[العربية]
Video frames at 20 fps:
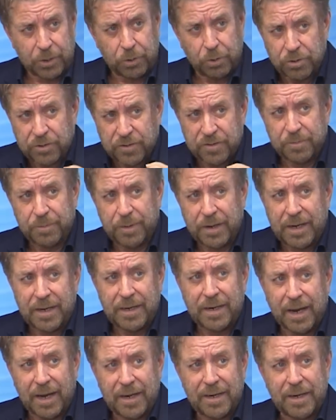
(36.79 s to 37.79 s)
يوسف
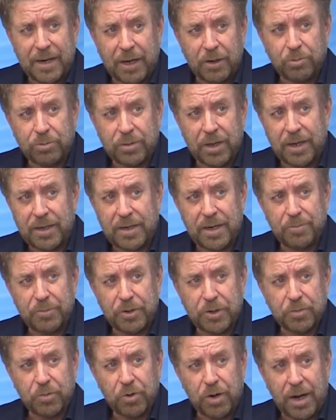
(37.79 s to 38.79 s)
بليلي على العودة إلى
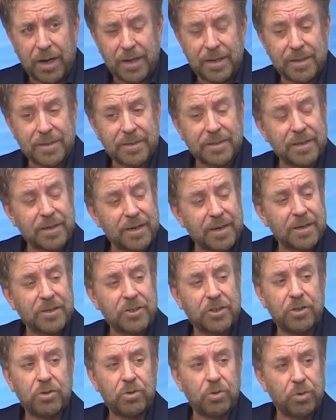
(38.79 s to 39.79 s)
المجموعة إصرار
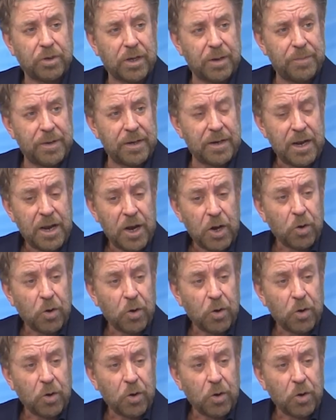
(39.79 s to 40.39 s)
جد كبير